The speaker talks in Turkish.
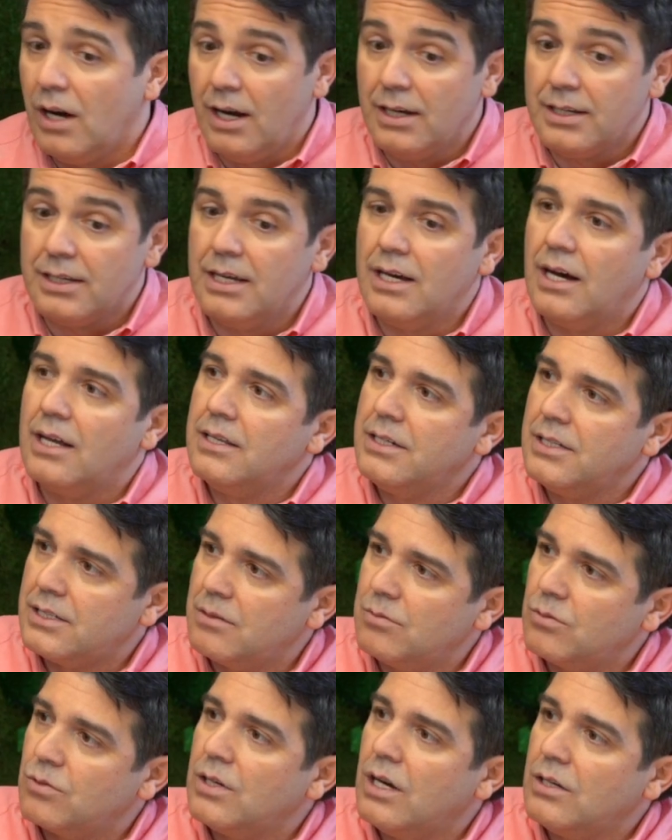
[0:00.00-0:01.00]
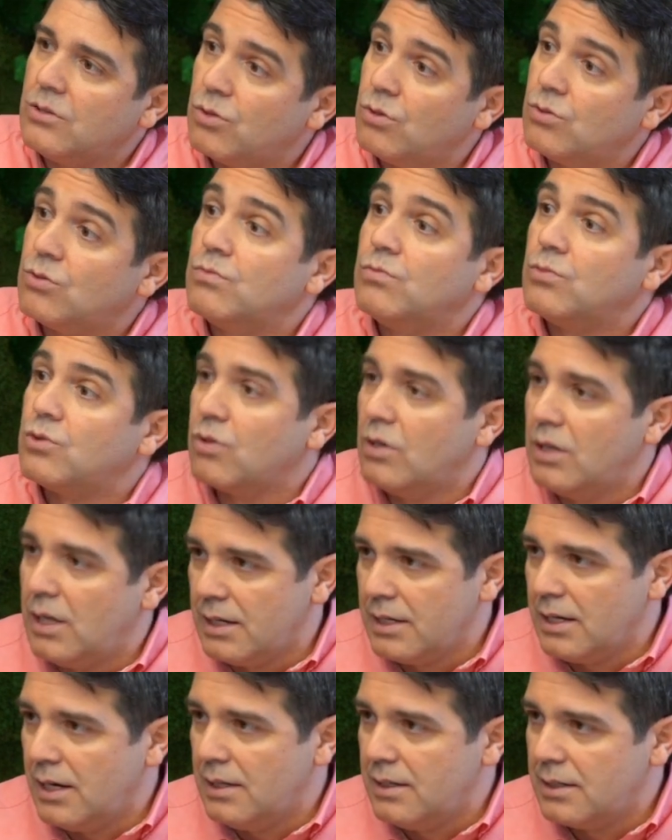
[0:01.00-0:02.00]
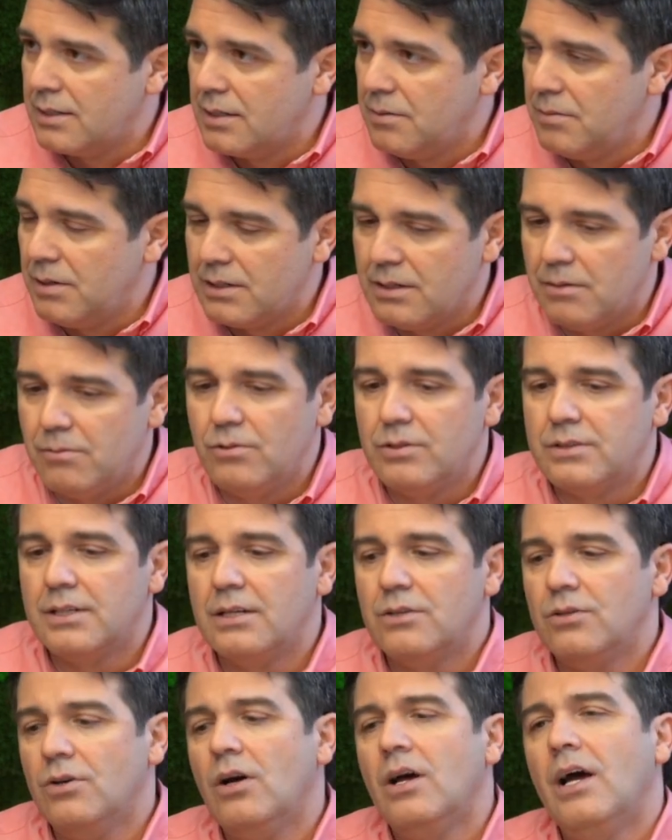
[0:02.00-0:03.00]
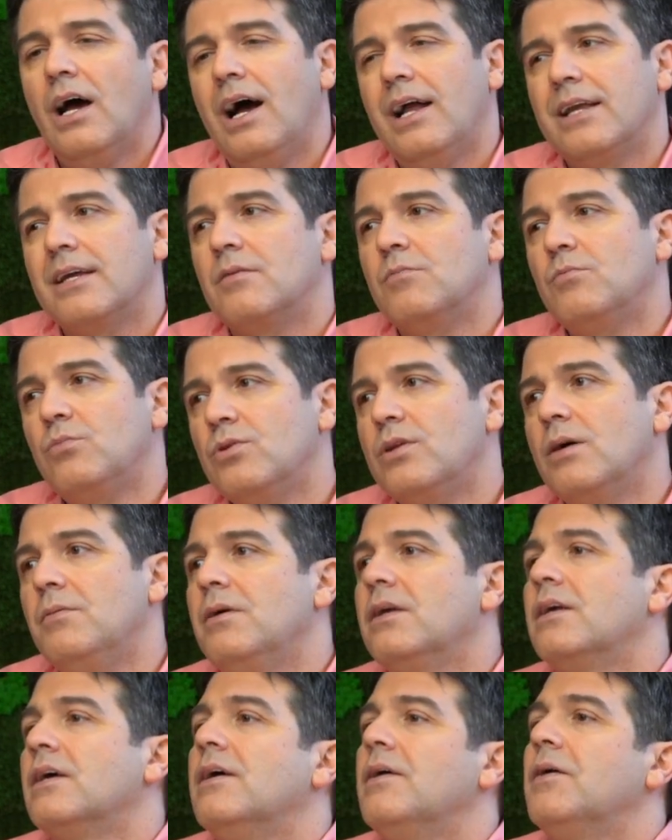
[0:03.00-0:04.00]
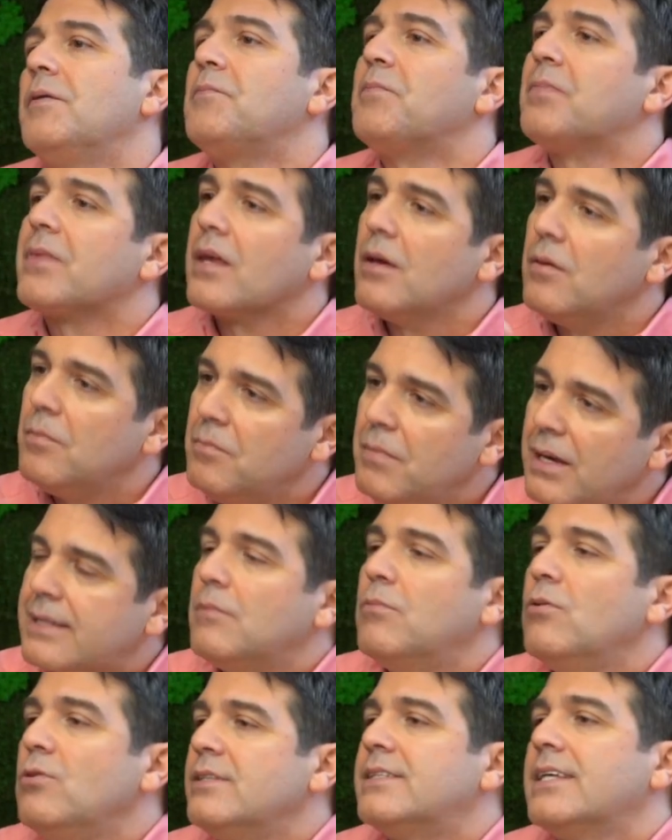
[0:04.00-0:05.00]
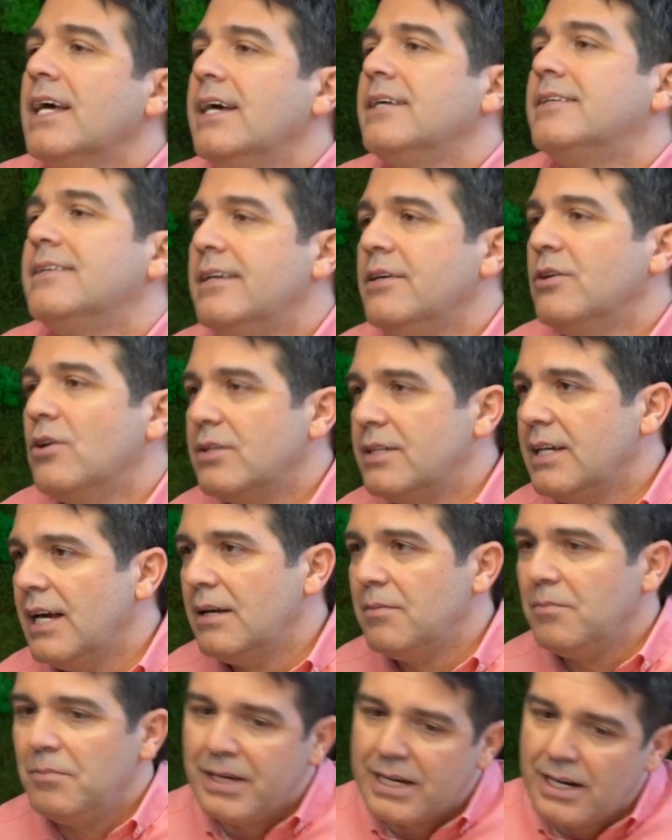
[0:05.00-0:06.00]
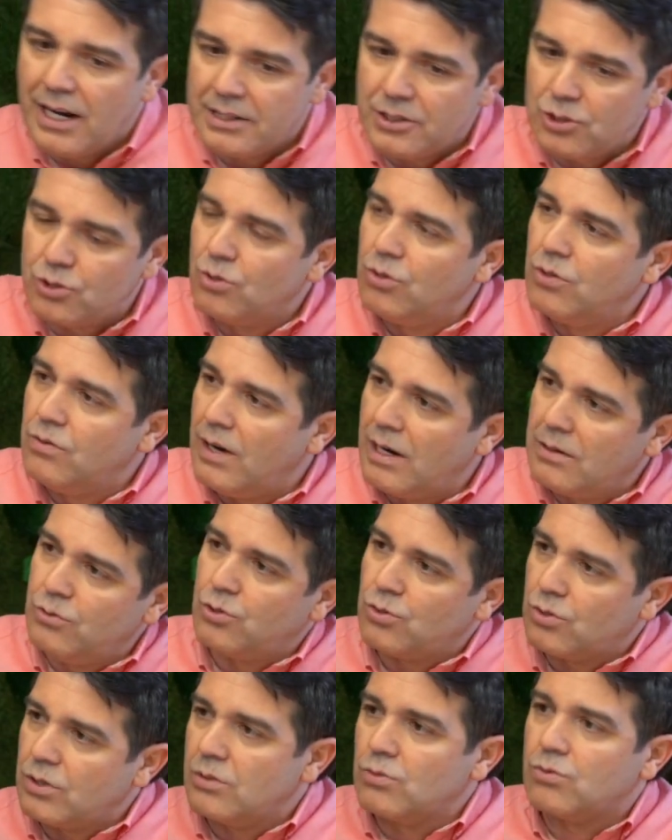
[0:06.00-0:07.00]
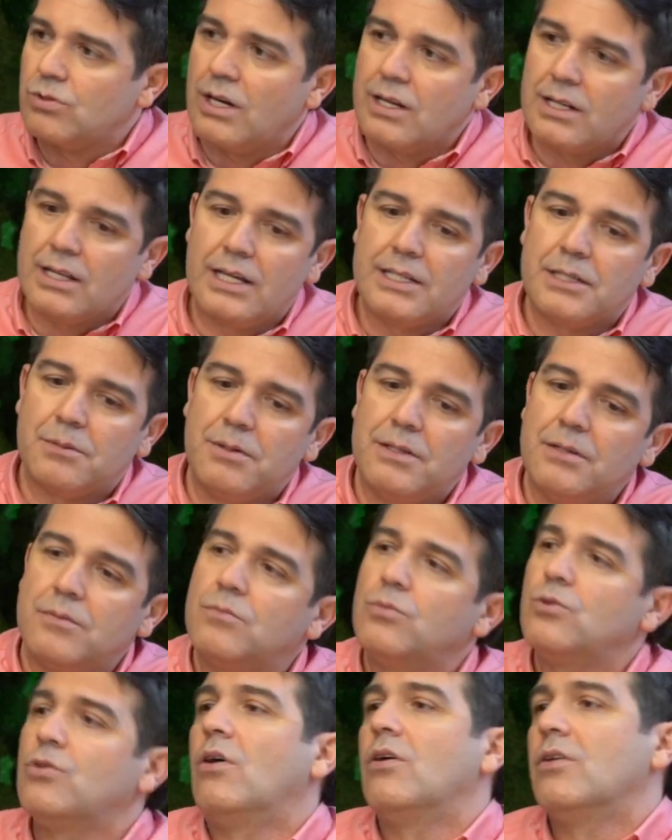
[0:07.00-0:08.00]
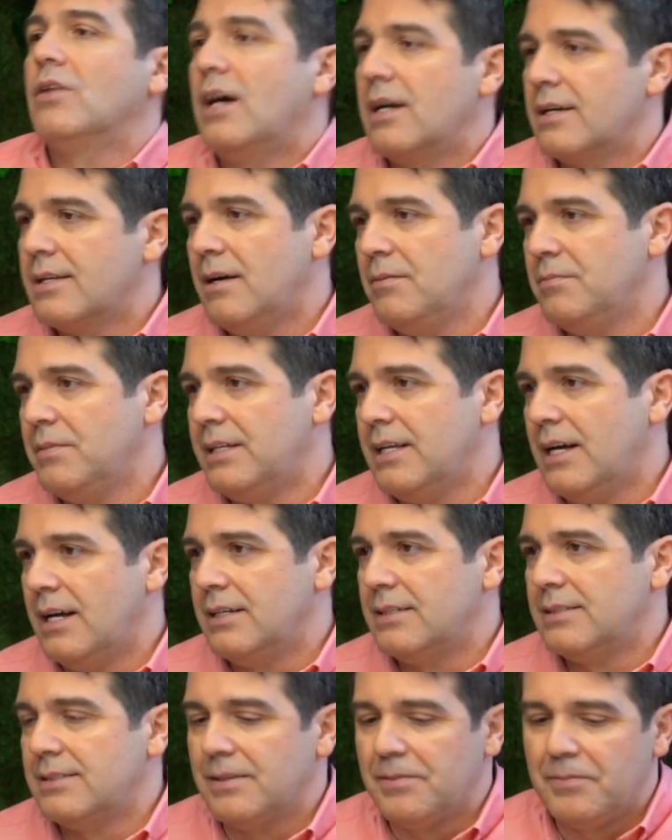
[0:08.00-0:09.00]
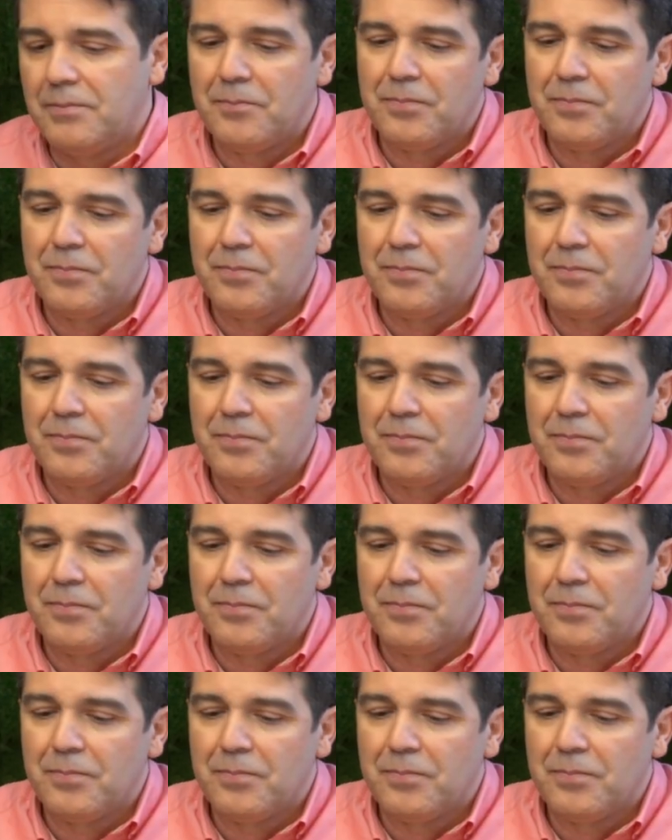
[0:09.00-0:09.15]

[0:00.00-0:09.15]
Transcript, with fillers: Hangi yağları? İşte buradan çözülmüş olan yağları da hmm. metabolize ediyor. Hani bu da bir metabolize ediliyor diyelim. Birkaç yolu var vücuttan uzaklaşmanın. Bu da onlardan bir tanesi.